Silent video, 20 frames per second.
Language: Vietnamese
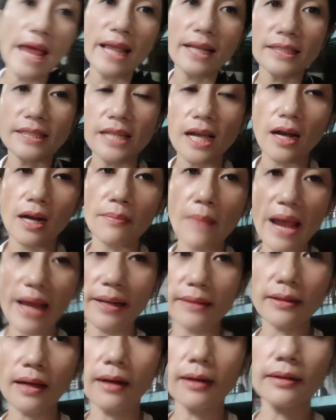chờ bạn
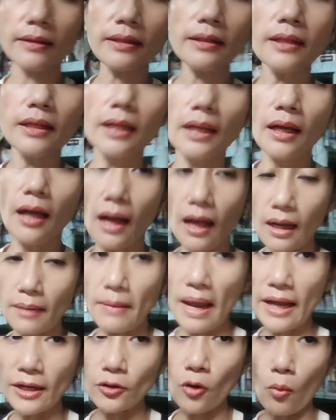tới à,
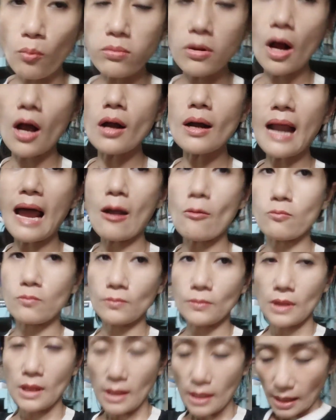bạn cũng có lòng
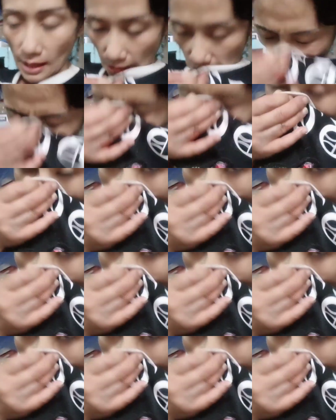à,